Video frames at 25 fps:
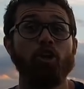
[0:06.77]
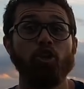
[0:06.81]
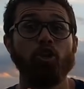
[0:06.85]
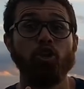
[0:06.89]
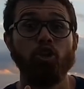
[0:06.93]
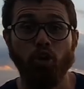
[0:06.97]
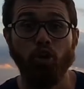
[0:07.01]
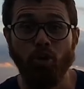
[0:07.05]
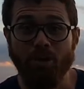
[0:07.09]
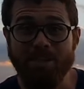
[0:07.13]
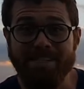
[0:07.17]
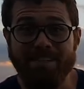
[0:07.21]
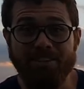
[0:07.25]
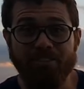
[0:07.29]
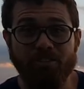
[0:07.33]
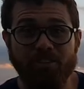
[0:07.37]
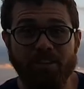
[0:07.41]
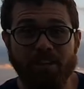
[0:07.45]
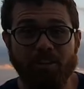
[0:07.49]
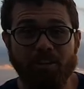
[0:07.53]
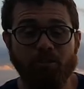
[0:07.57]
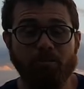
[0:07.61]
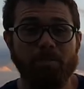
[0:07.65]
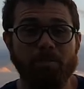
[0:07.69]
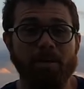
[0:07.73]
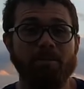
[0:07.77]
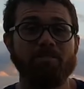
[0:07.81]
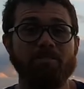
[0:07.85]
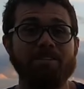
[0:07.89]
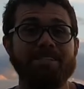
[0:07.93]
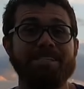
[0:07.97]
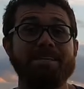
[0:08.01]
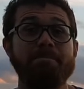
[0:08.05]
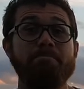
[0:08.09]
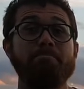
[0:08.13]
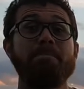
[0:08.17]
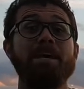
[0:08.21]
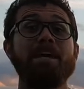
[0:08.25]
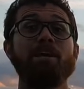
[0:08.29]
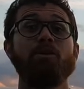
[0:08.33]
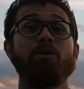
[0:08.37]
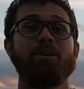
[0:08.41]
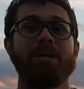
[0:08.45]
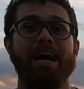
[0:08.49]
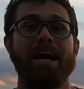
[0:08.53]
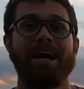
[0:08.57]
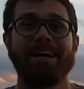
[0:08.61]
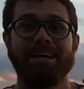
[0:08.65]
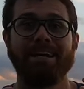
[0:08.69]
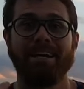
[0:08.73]
12 dicas para você
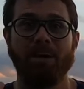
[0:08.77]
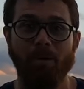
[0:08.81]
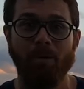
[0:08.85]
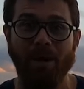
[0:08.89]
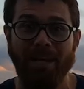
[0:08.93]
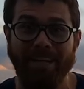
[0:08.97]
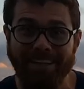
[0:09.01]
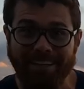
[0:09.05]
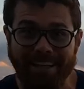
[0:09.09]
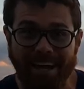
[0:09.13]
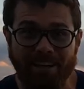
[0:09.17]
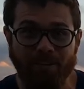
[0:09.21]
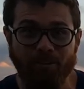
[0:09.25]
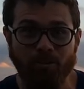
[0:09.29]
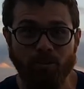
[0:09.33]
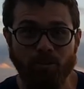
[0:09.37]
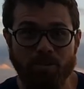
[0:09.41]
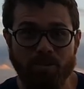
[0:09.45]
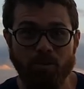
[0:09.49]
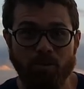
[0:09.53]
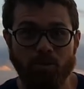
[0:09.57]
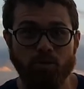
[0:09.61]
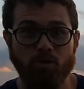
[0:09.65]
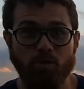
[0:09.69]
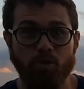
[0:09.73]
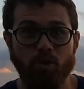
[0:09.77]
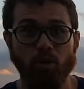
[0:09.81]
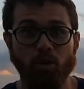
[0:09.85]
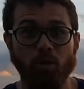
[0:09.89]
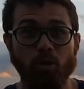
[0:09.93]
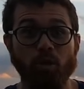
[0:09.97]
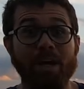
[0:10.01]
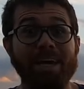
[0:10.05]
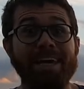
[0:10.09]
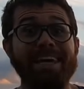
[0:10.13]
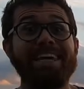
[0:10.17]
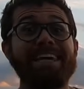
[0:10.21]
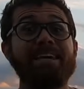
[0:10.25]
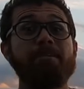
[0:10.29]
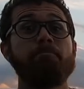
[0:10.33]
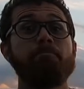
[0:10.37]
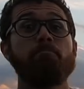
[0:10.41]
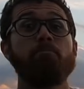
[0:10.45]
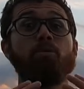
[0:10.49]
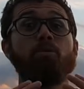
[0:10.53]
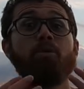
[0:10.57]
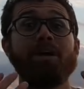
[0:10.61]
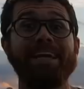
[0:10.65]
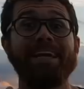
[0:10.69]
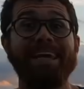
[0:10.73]
melhorar a qualidade do seu sono e
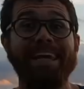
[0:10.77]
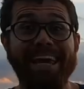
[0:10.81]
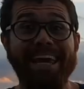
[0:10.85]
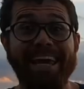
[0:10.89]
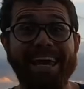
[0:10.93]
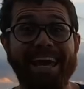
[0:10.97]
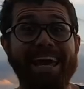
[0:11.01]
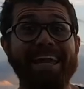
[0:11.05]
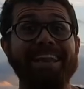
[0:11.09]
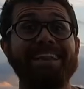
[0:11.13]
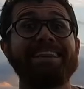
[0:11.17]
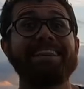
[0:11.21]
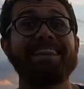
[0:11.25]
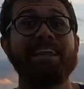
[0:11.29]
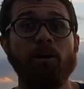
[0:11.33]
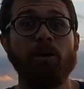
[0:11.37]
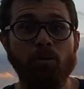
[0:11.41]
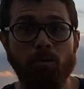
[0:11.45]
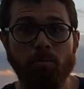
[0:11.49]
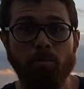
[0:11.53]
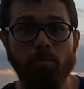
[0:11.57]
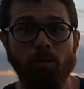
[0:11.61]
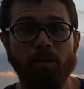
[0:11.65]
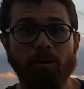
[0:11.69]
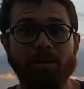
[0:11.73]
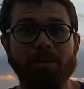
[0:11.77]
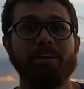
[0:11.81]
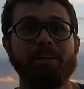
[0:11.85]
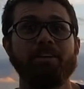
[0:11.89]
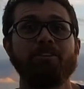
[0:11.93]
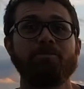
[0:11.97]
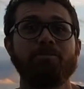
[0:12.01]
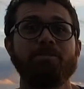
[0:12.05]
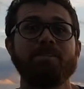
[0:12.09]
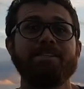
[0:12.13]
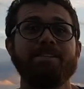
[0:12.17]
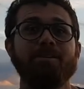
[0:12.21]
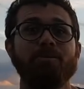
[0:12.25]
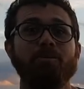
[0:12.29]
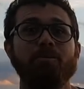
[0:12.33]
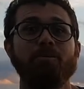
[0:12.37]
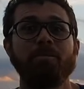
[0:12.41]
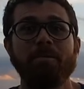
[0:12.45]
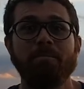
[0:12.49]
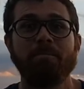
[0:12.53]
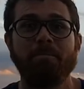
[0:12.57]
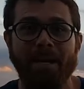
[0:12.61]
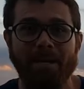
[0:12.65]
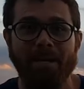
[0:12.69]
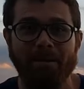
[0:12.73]
por que é tão importante você
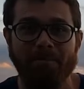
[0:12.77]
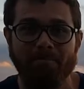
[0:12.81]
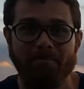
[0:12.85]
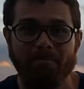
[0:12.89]
dormir bem.